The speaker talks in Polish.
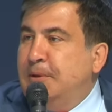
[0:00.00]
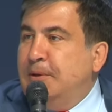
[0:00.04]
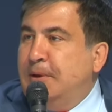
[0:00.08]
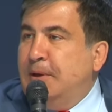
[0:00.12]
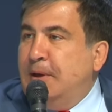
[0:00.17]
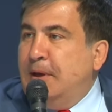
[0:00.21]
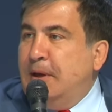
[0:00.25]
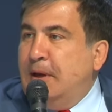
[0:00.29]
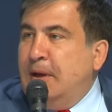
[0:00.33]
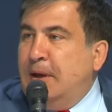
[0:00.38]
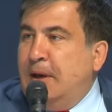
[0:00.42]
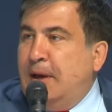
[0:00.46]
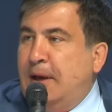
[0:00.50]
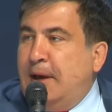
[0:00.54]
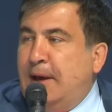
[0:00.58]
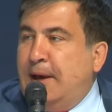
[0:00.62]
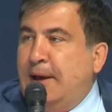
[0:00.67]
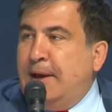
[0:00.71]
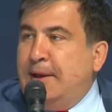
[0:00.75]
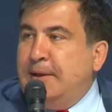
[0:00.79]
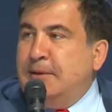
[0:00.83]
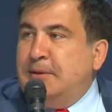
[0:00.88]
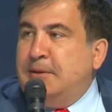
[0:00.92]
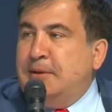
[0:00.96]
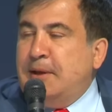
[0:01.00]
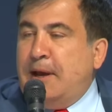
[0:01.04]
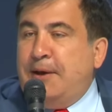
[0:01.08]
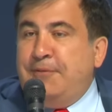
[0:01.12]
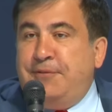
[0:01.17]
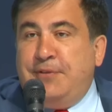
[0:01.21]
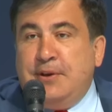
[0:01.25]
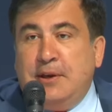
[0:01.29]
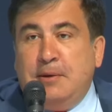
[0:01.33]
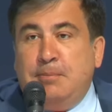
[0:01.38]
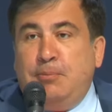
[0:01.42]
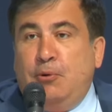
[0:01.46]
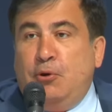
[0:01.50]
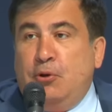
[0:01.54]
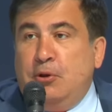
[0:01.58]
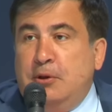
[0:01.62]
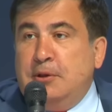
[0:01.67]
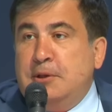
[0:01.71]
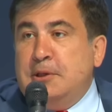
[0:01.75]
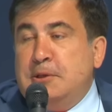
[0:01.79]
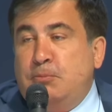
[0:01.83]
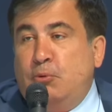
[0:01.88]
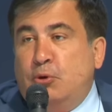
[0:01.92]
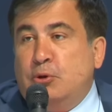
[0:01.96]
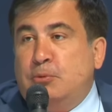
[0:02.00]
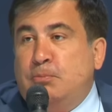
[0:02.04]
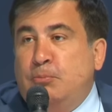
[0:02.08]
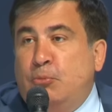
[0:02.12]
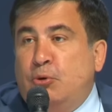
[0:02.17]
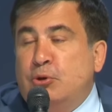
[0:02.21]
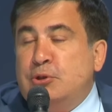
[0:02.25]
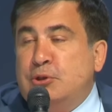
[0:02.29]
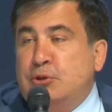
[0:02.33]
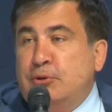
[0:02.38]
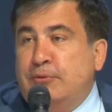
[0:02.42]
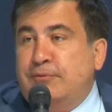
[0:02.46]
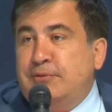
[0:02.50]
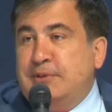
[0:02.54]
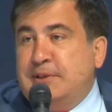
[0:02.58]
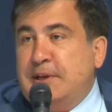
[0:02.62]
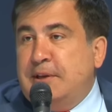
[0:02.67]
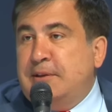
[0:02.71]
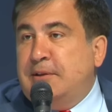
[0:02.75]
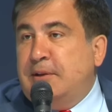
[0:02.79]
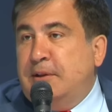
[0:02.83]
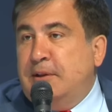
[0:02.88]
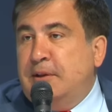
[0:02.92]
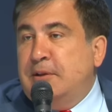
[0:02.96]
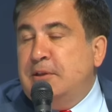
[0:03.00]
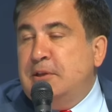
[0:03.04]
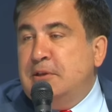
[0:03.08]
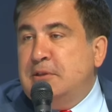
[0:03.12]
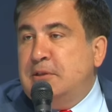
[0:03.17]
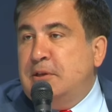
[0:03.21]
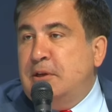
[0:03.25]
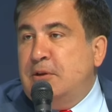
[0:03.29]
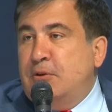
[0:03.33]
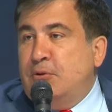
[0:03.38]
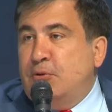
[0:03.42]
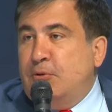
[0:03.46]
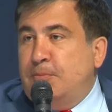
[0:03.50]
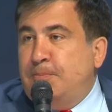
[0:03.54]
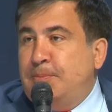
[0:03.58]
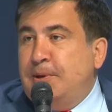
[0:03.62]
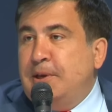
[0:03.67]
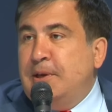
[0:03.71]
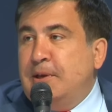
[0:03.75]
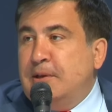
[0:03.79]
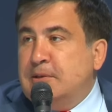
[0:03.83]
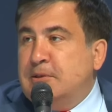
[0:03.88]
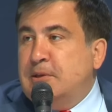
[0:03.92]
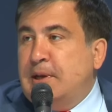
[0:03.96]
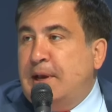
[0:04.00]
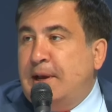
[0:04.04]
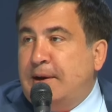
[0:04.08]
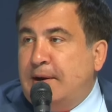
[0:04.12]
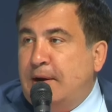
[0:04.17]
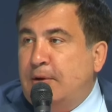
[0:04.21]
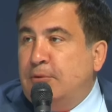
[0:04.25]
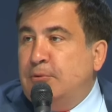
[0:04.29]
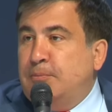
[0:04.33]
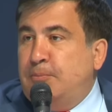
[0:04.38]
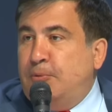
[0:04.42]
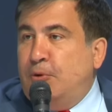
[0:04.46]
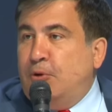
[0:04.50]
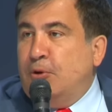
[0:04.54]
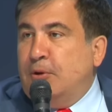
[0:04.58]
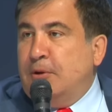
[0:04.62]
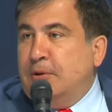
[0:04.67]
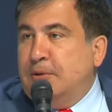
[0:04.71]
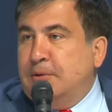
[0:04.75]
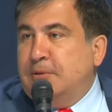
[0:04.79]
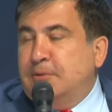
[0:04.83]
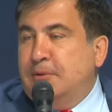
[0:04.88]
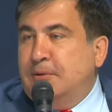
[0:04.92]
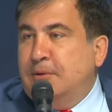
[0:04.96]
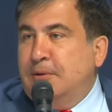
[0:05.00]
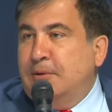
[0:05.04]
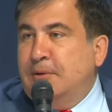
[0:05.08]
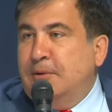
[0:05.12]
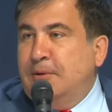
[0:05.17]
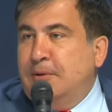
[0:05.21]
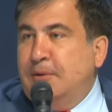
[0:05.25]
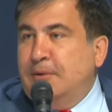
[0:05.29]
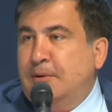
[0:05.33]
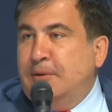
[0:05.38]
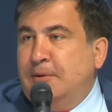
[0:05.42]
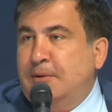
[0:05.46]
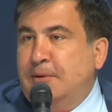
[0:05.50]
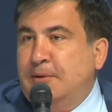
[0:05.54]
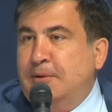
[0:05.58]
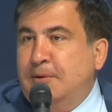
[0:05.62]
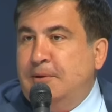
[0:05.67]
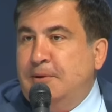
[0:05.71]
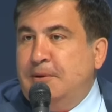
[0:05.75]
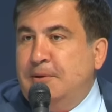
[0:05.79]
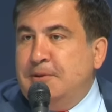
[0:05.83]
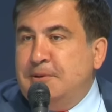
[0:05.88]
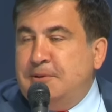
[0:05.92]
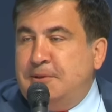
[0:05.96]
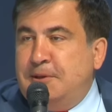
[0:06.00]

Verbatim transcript: było tak jak w Polsce, ale również w Gruzji z sentymentem myślimy o Polsce.